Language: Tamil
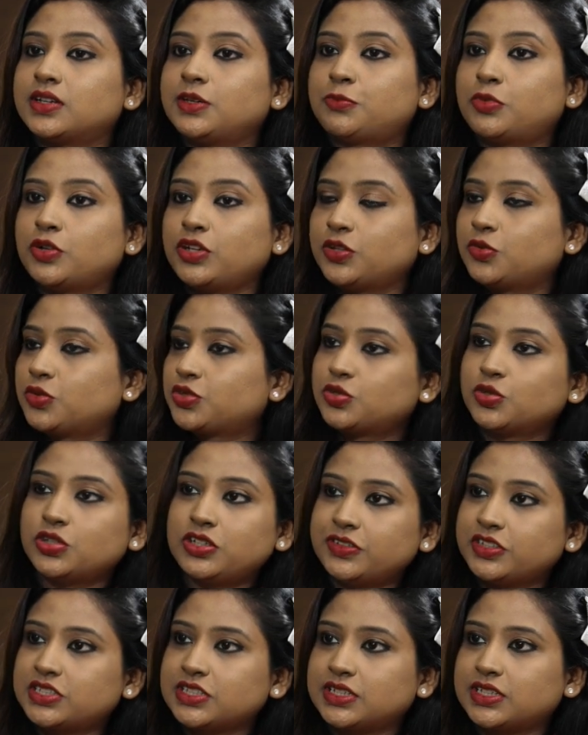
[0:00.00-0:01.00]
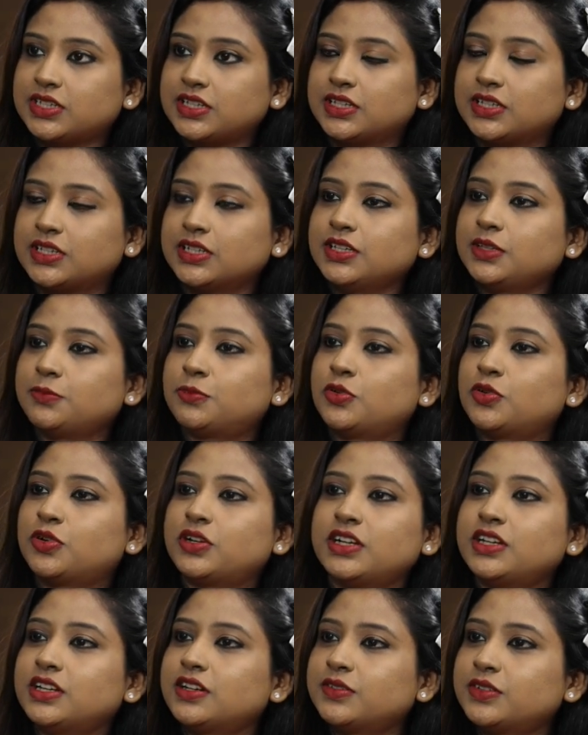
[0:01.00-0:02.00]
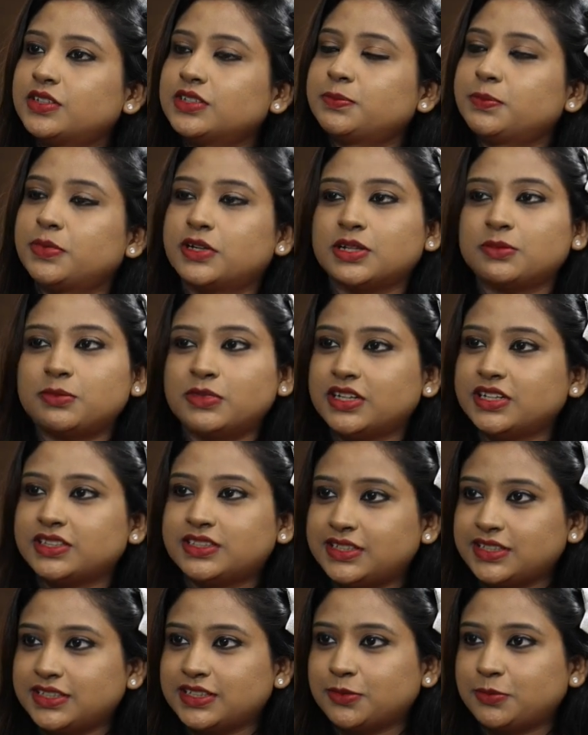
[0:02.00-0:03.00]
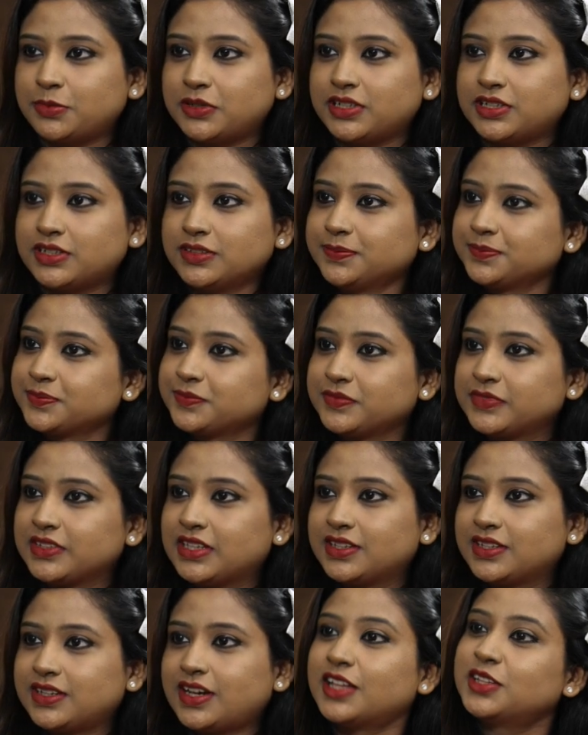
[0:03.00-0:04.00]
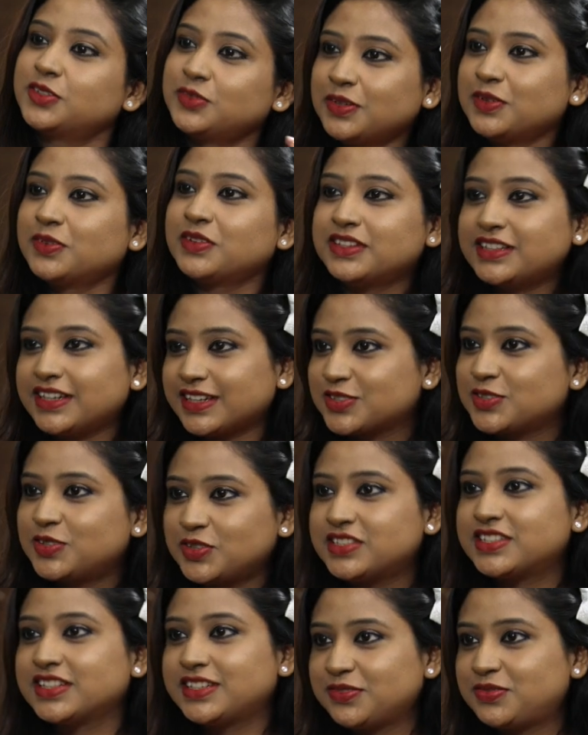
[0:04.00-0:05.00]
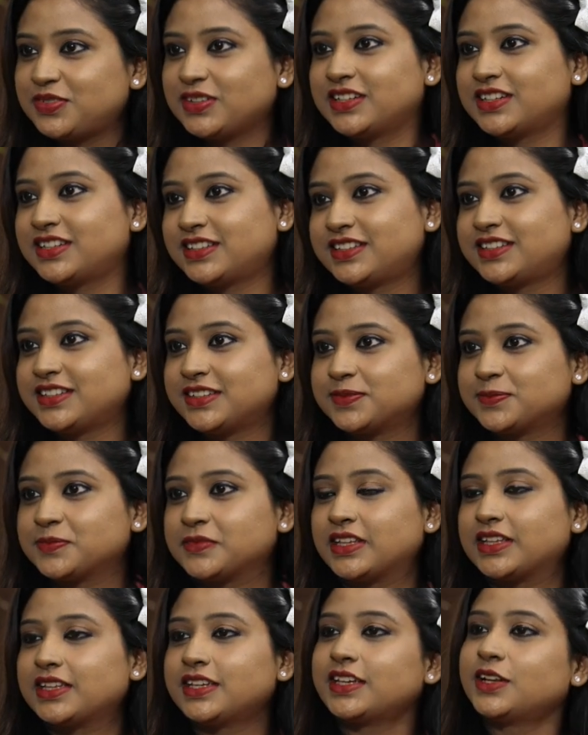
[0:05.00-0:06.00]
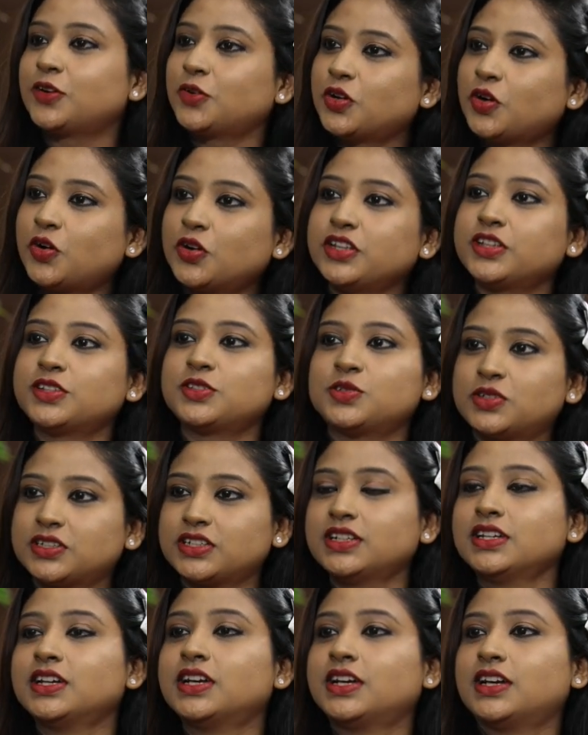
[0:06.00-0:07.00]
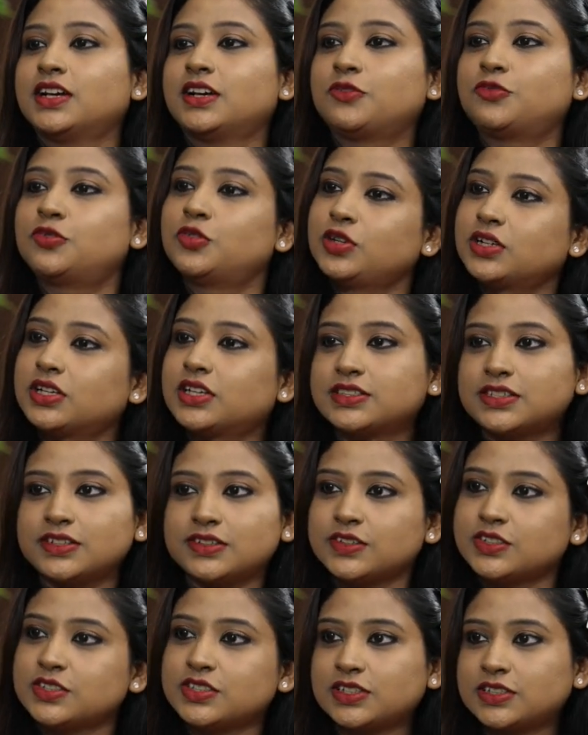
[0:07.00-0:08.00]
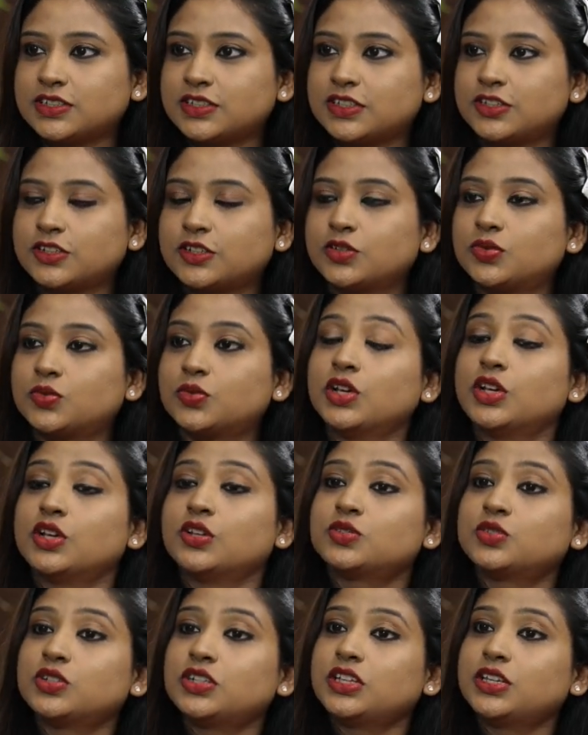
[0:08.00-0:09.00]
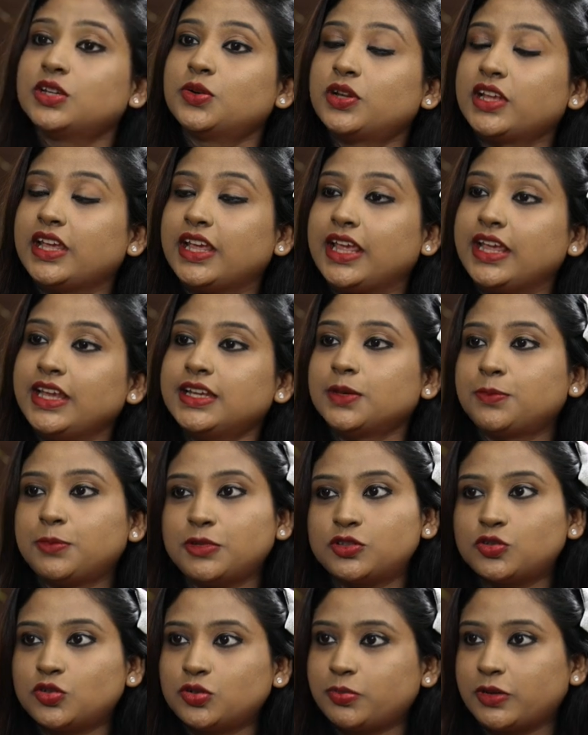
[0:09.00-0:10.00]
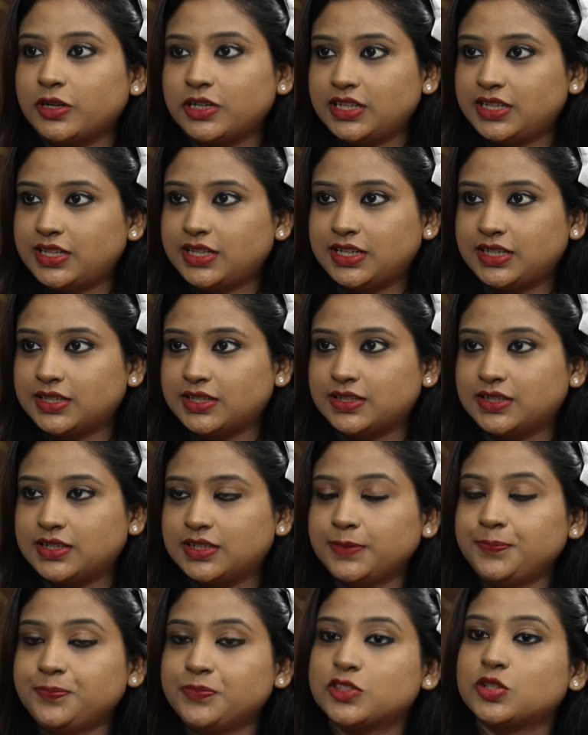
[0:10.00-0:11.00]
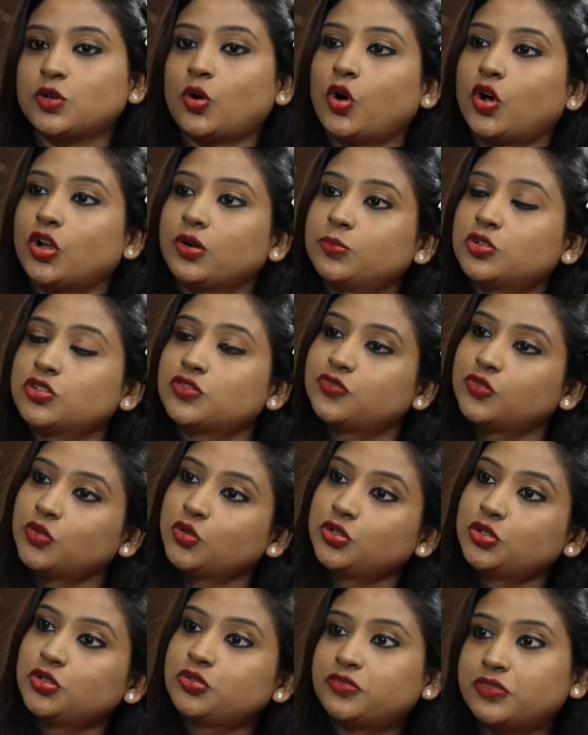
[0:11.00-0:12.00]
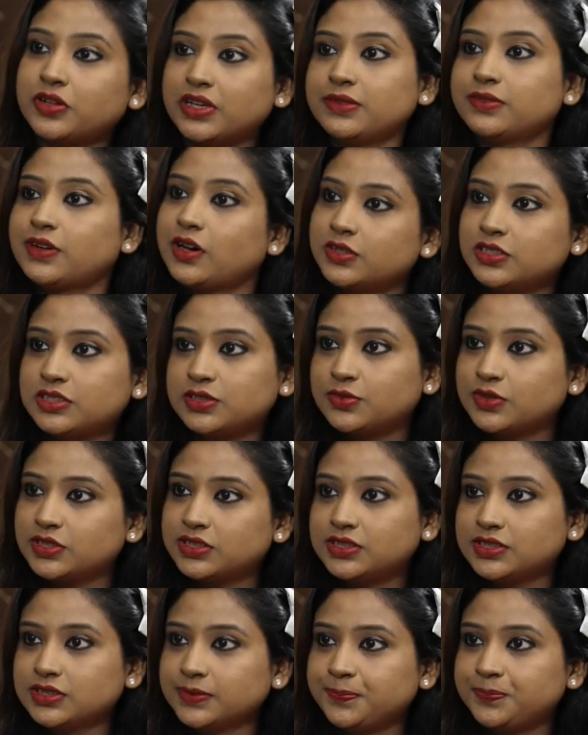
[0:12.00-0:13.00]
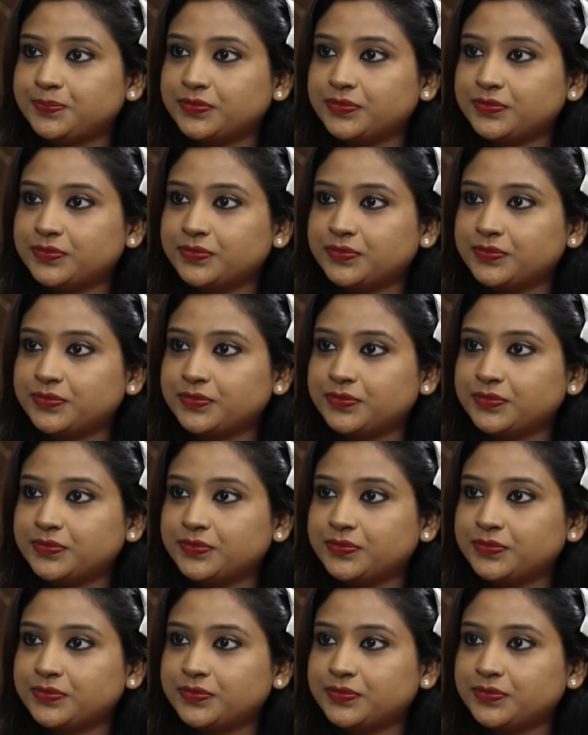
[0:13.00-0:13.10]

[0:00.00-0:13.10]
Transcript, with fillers: இப்போ நீங்கள் ஒரு ஸ்டோரி வச்சுருக்கீங்க இப்போ ரெண்டு ஹவர் படமாக எடுத்துட்டீங்க அப்படின்னா அதுவே வந்து ஆக்சுவலி இட்ஸ் அ டிஃபிகல்ட் திங் ஏன்னா ஒரு ஆடியன்ஸோட ஃபுல் கன்சன்ட்ரேஷன் அதில் இருக்கணும் ஸோ நீங்கள் ஒரு எயிட் எபிசோட் பண்ணியிருக்கிறீங்க அதில் ஸோ ஆல்மோஸ்ட் ஃபோர் டு ஃபைவ் ஹவர்ஸ் வந்து